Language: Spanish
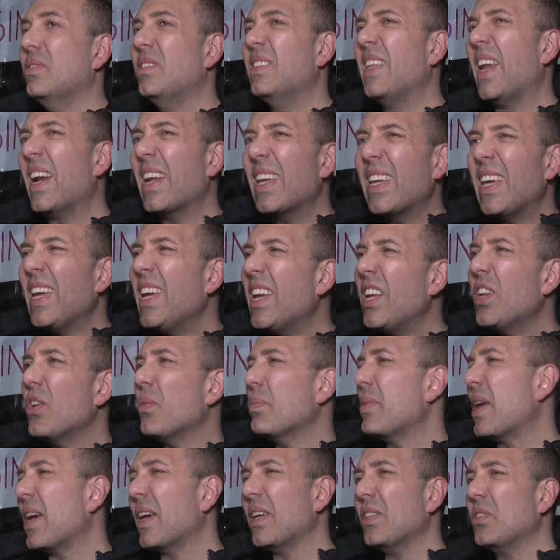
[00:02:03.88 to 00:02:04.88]

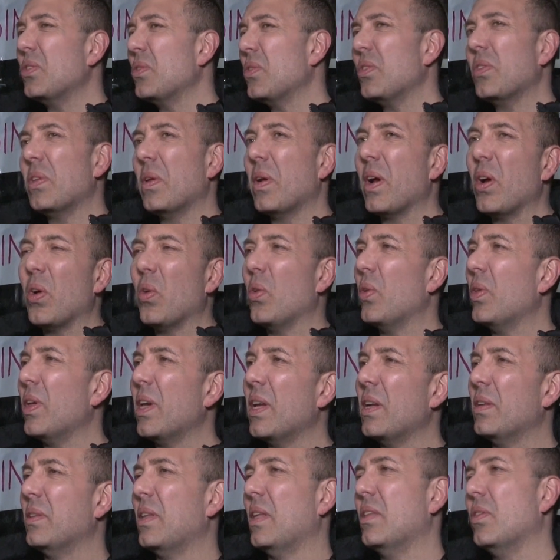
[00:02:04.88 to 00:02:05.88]
tranquilo, mira que eso no te va a
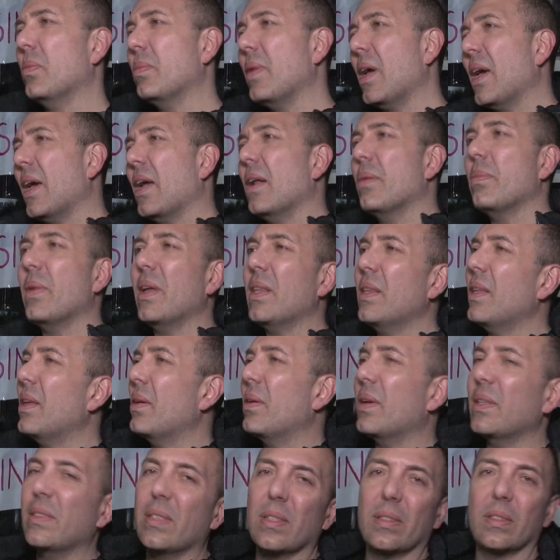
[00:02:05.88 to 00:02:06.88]
joder, te tomás calmante
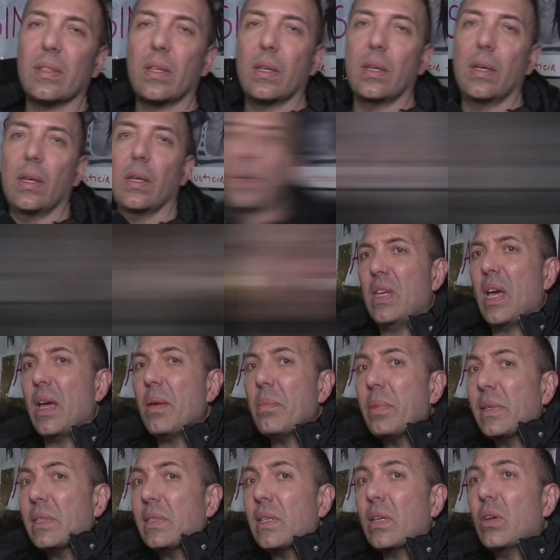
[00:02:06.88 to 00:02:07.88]
y vas a seguir. Y
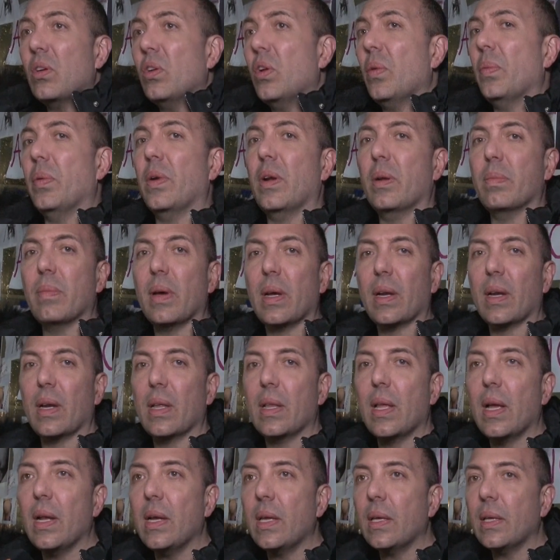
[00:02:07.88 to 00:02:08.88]
ahí empecé con los problemas
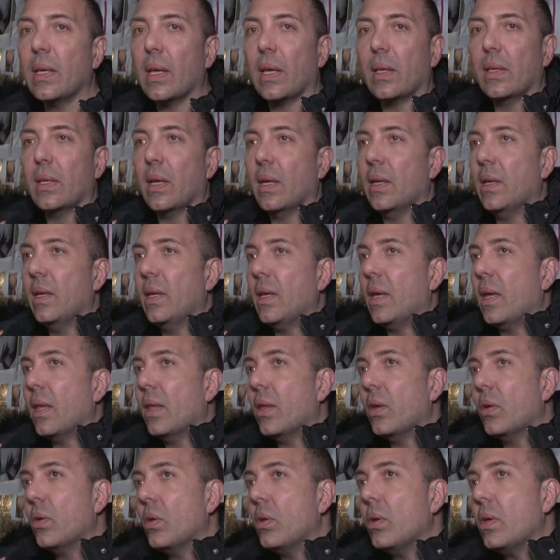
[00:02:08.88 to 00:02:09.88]
renales que hasta el día
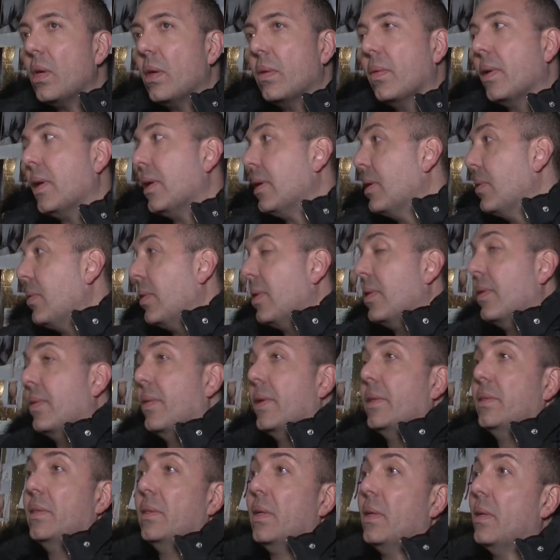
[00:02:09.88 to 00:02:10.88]
de hoy va, y
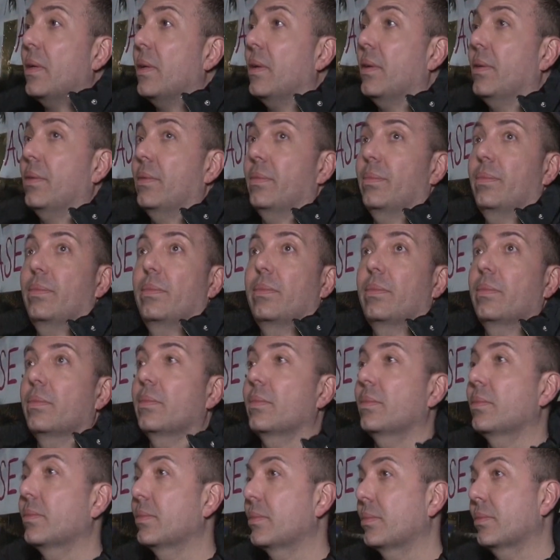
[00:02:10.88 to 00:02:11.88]
bueno, va a ser
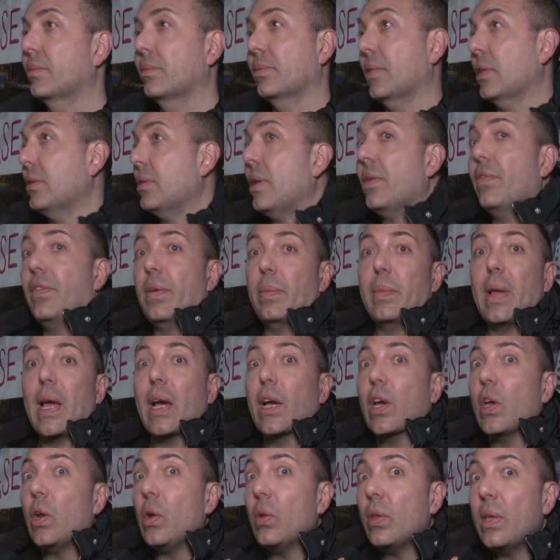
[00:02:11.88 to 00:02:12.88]
una
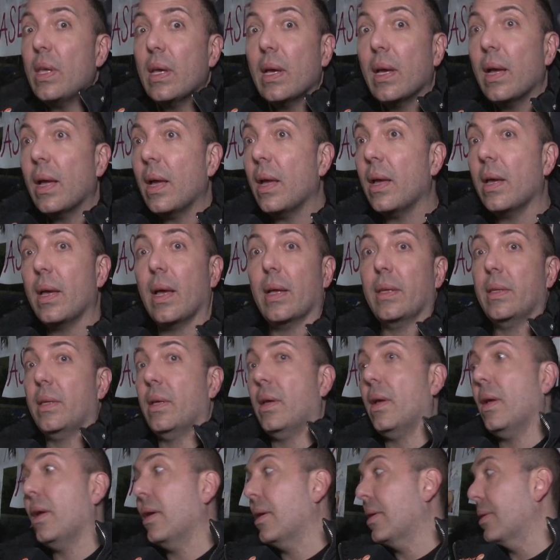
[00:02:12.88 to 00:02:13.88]
enfermedad crónica
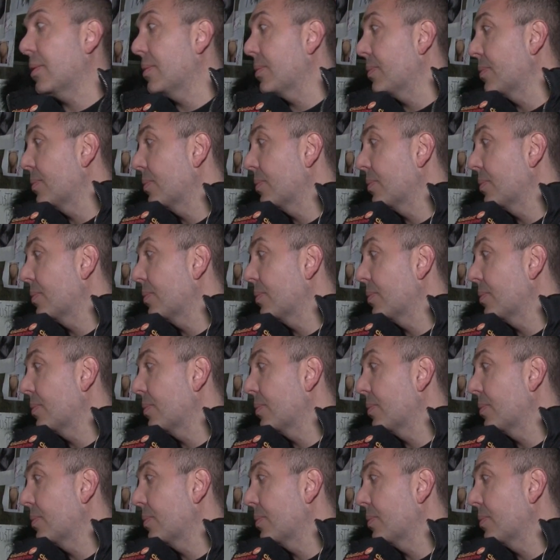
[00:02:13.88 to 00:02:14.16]
hasta